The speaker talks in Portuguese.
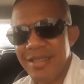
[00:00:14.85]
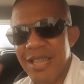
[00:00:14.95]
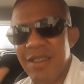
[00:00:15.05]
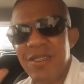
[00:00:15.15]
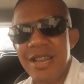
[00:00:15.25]

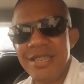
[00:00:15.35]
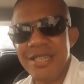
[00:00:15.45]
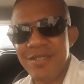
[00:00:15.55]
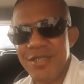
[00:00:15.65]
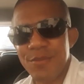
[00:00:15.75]
Dá uma
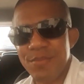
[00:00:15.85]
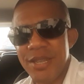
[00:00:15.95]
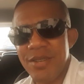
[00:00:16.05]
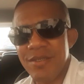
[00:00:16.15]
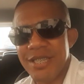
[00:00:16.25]
olhadinha no
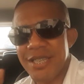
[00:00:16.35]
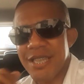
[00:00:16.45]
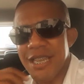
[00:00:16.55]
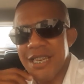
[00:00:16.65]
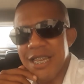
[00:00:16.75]
espelho antes de
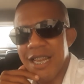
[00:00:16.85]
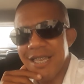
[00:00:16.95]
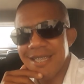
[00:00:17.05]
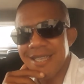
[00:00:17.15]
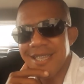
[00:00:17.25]
sair de
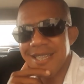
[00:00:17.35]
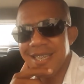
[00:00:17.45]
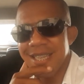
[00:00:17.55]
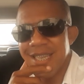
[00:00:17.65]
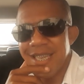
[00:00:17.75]
casa
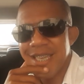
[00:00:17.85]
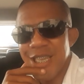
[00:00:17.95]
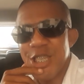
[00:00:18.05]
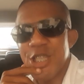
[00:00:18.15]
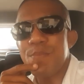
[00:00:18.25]

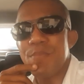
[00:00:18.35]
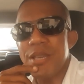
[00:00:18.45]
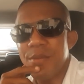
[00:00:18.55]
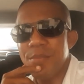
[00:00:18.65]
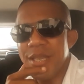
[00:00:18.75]
e se
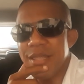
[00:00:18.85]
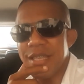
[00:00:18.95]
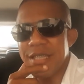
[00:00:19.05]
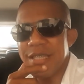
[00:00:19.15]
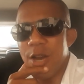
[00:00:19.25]

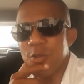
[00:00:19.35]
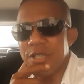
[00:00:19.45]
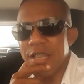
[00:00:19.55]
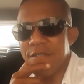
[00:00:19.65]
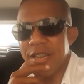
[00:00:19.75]
permita se
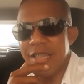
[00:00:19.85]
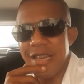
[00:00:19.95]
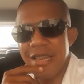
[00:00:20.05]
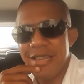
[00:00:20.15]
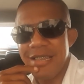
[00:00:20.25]
auto-se
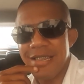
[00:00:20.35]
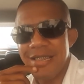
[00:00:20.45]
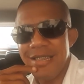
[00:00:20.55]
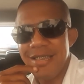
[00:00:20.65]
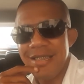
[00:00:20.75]
avaliar.
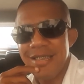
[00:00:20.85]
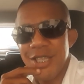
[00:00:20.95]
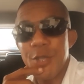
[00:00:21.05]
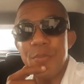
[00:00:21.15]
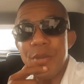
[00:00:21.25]

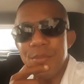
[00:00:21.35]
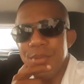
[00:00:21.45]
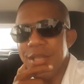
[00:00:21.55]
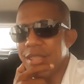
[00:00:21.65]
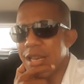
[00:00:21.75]
Se
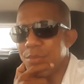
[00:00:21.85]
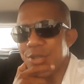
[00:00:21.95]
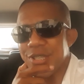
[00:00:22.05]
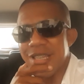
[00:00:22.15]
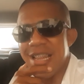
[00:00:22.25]
permita
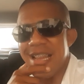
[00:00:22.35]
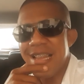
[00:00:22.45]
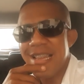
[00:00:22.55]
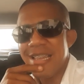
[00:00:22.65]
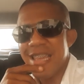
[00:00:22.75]
mostrar
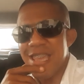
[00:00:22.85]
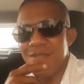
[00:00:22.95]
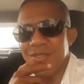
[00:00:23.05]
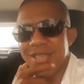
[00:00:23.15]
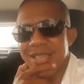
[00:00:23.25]
quem
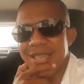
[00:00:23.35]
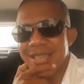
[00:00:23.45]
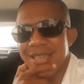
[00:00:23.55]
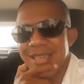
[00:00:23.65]
é você.